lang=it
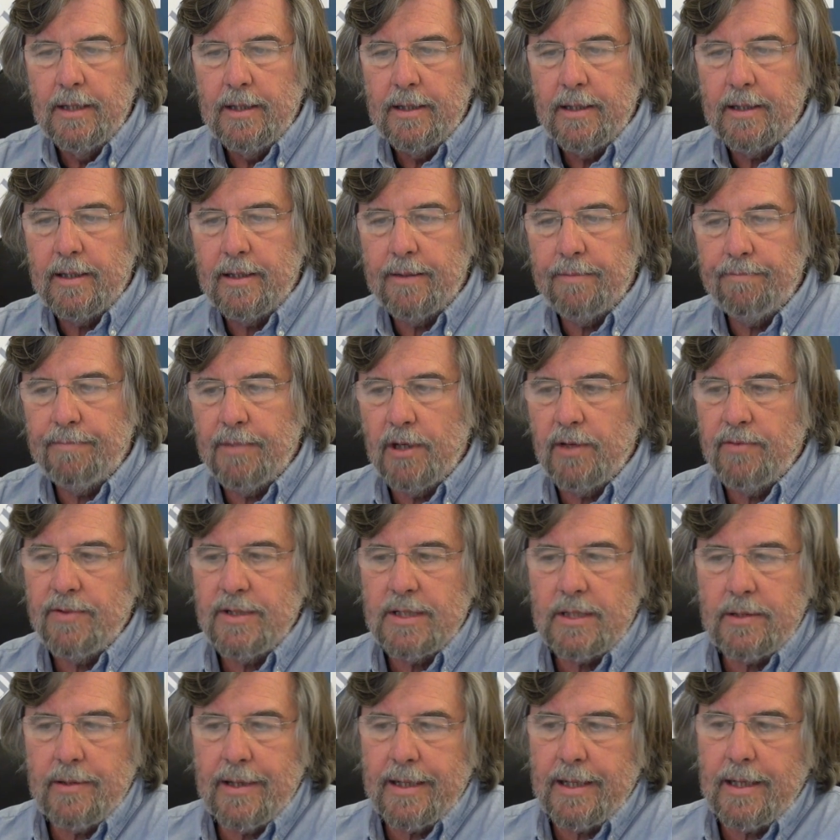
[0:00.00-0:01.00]
Eh, abbiamo
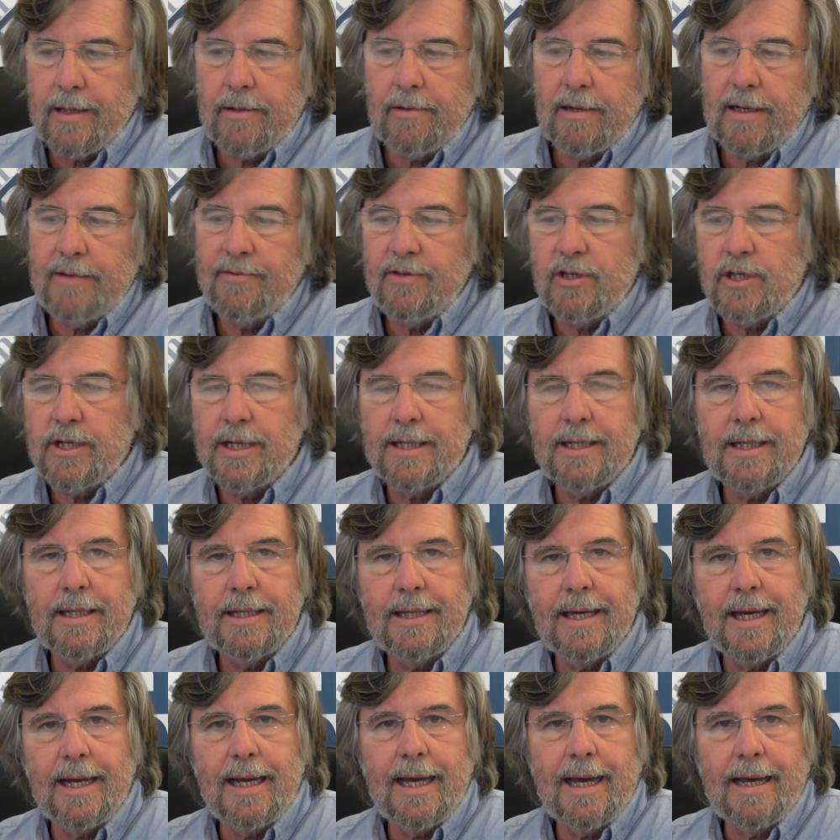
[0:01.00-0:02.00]
visto anche con la vicenda
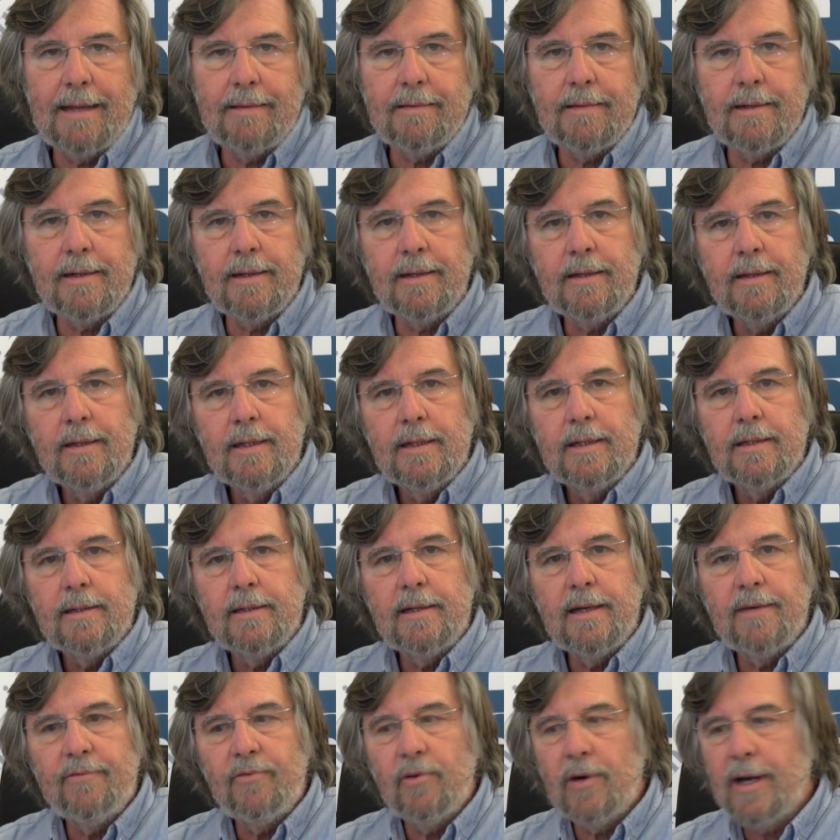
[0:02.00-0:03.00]
di Alatri,
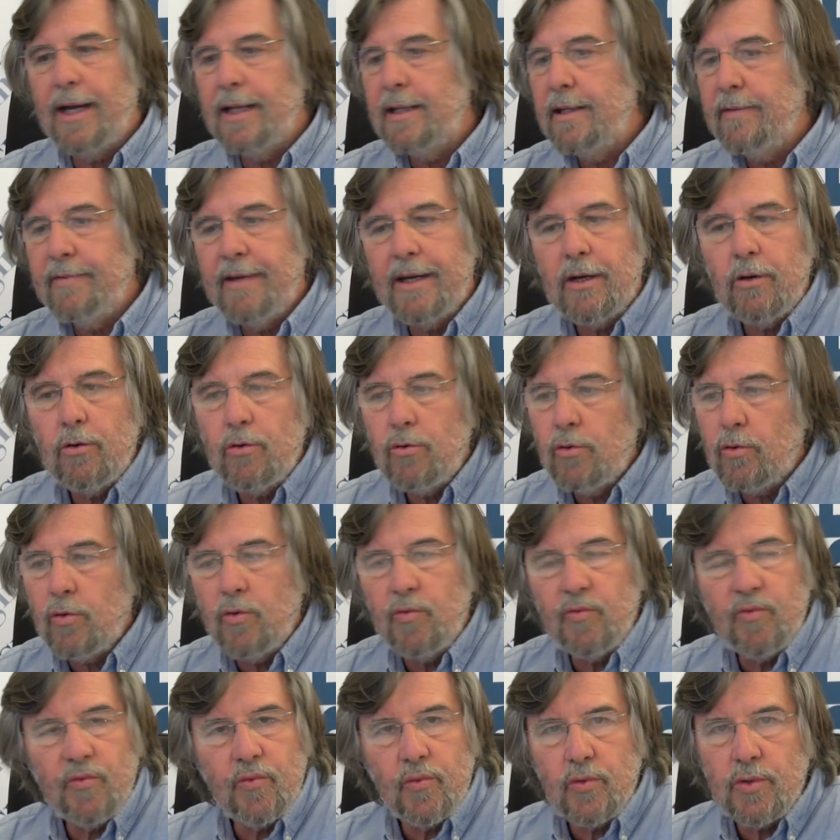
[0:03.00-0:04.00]
gli avvocati vengono
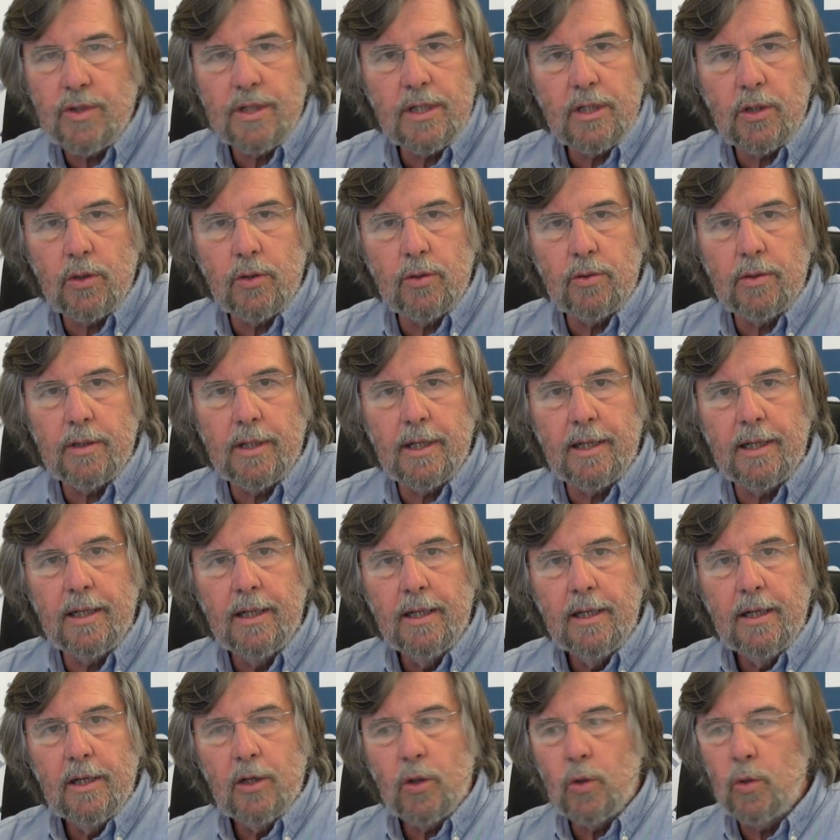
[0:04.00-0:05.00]
confusi con, eh,
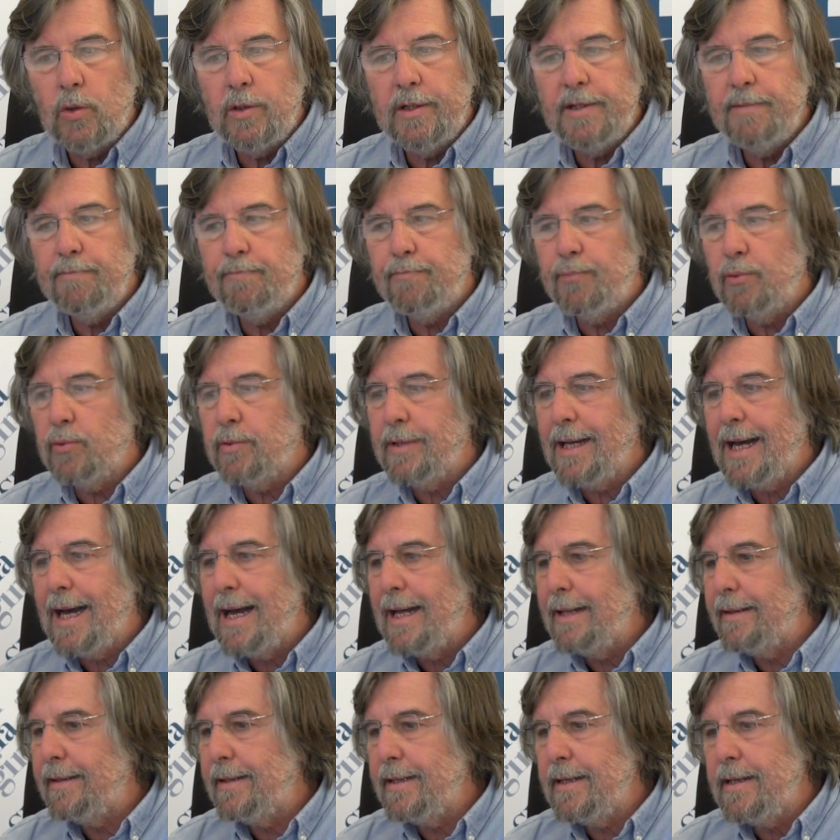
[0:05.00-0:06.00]
con gli
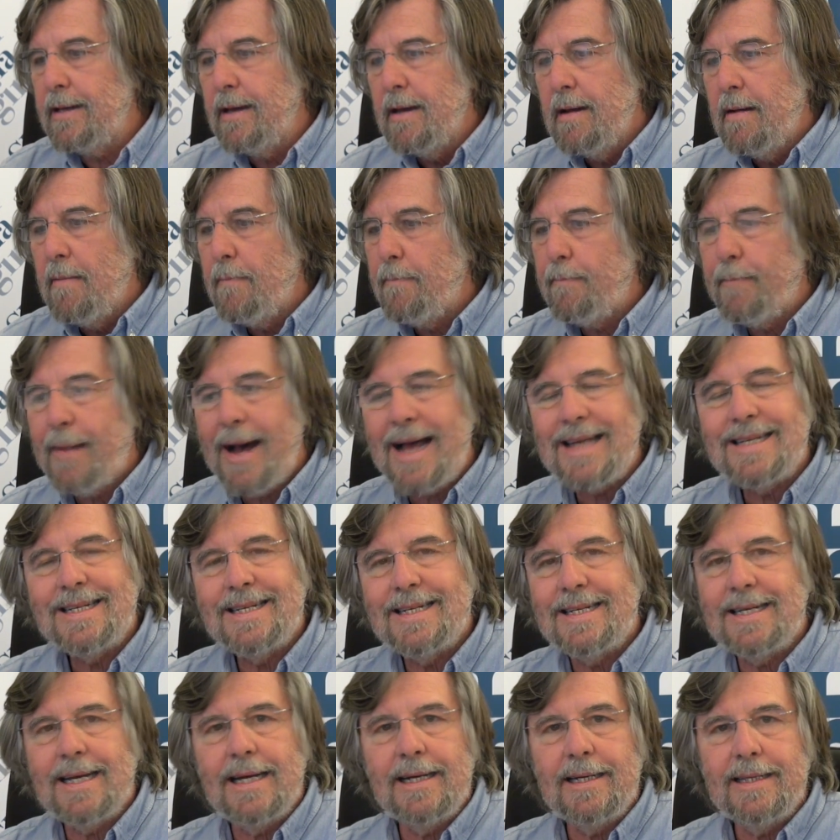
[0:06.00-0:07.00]
imputati,
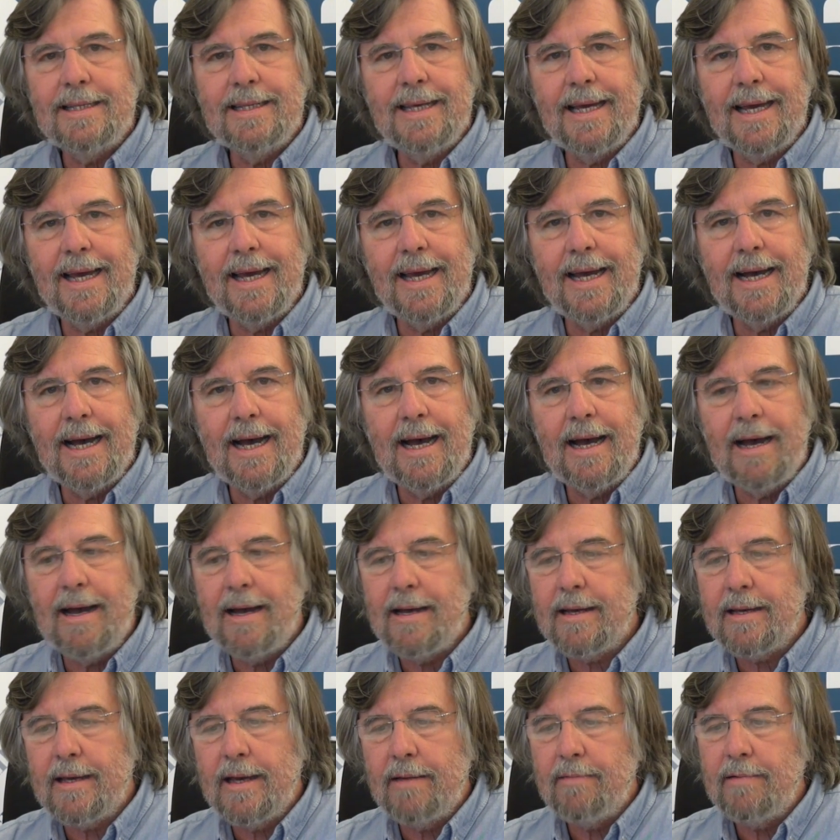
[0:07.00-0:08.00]
passa
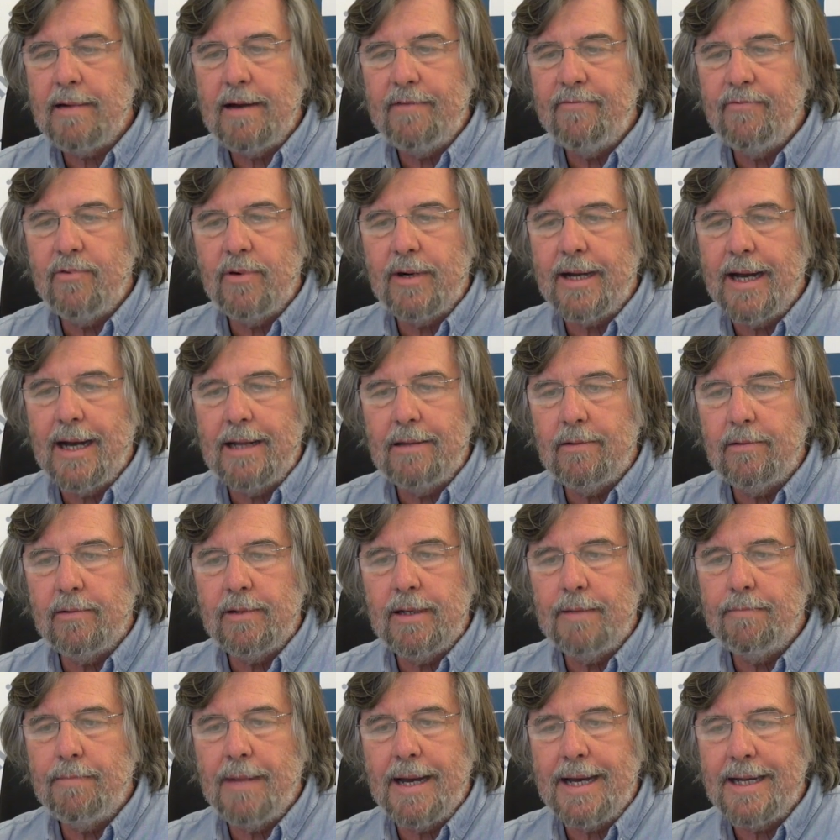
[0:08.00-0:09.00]
l'idea che un avvocato
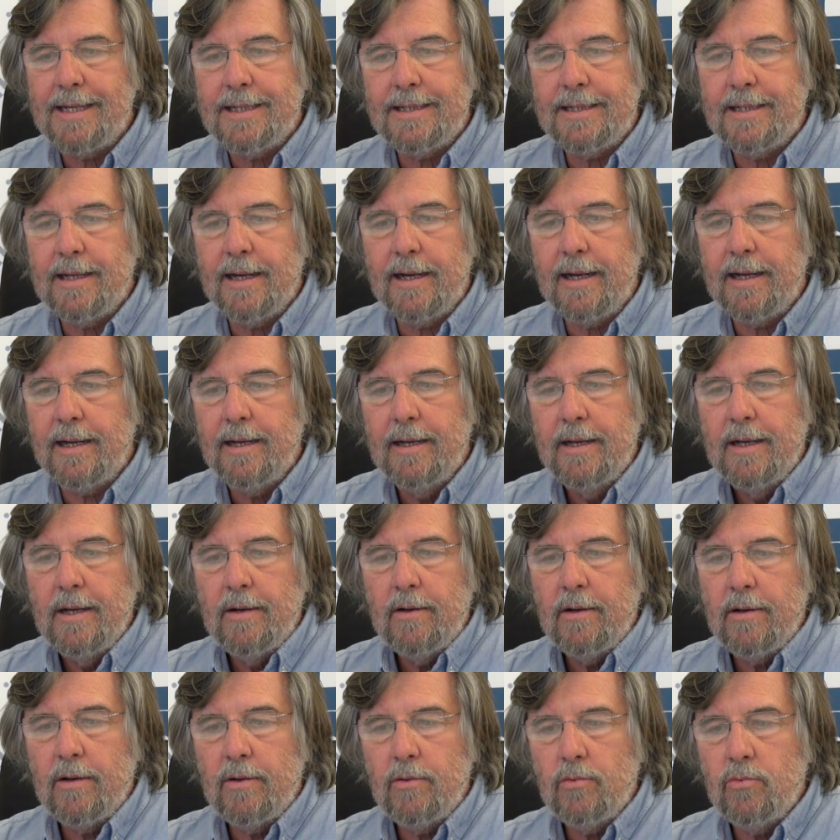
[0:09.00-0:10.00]
debba essere
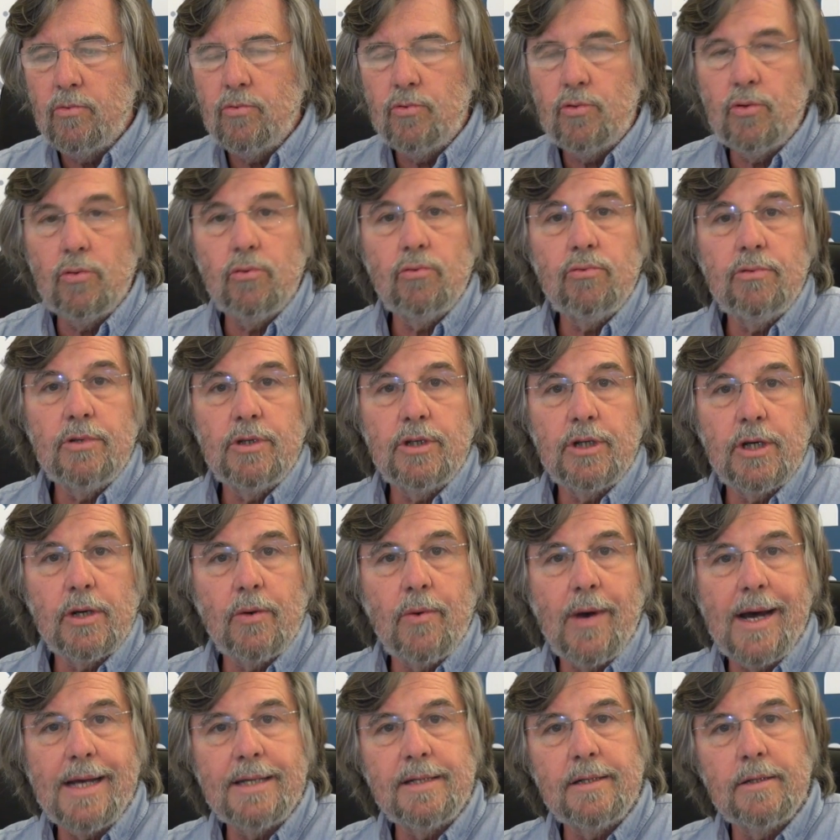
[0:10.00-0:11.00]
eh, un giudice
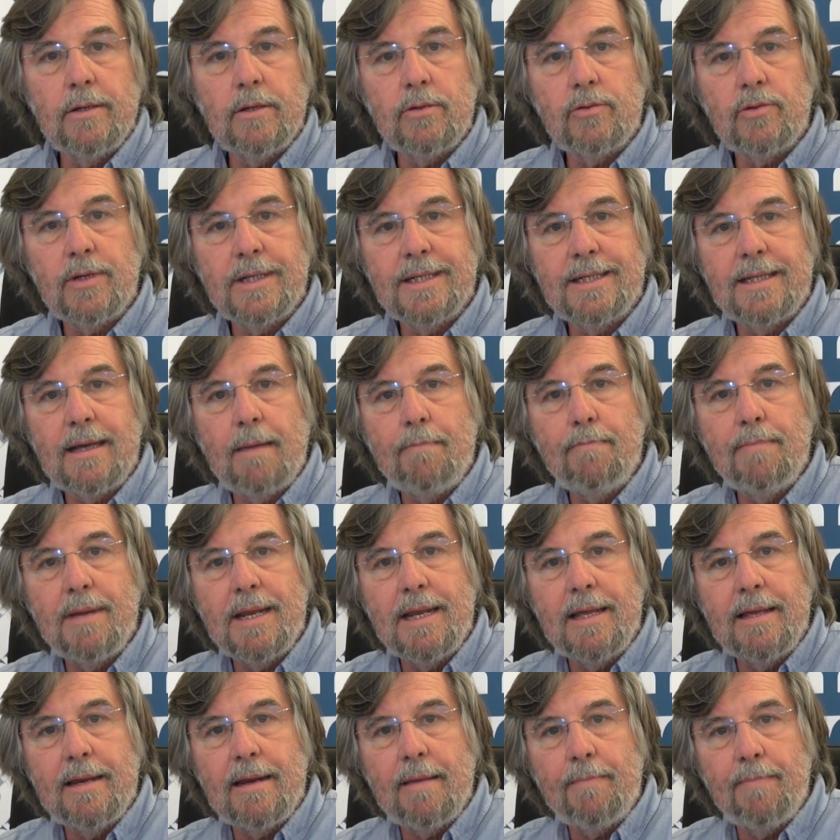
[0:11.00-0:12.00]
quasi, no? cioè
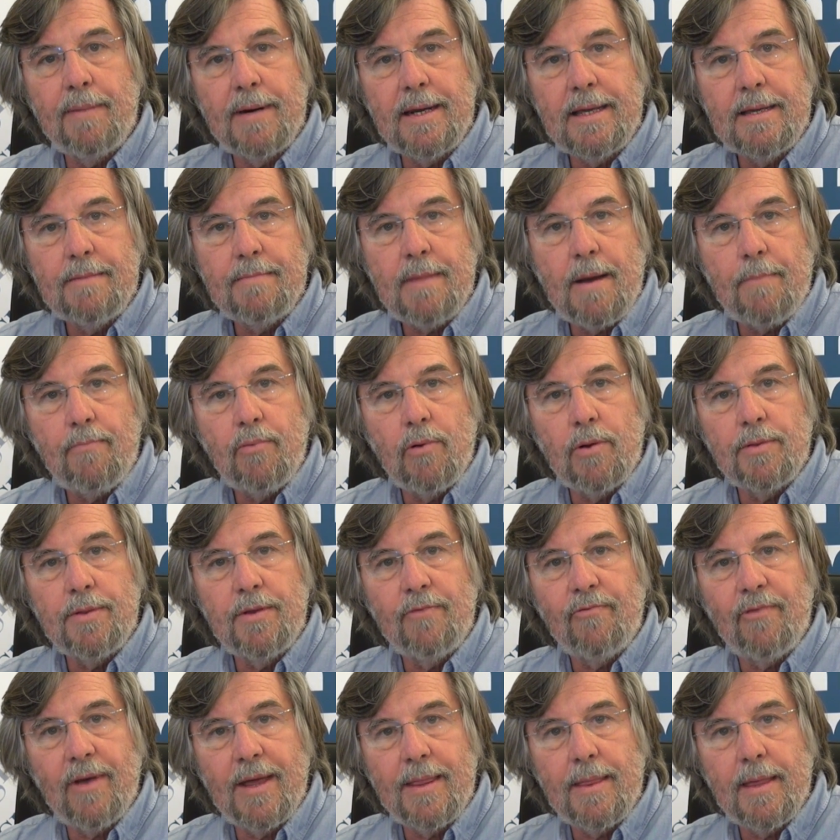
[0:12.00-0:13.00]
stabilire prima, può
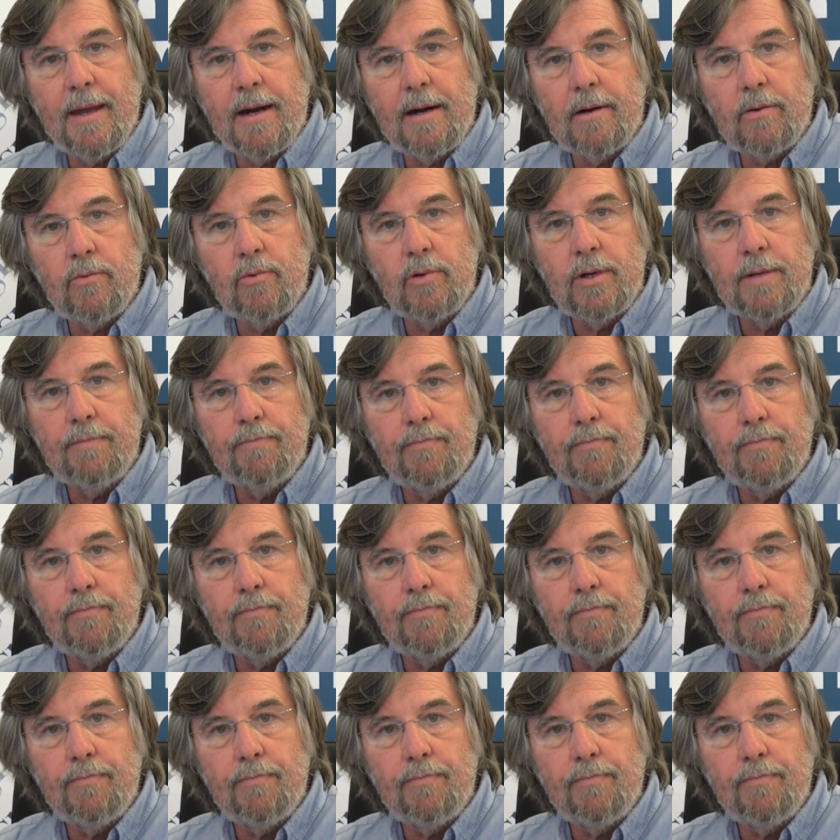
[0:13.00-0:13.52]
difendere alcuni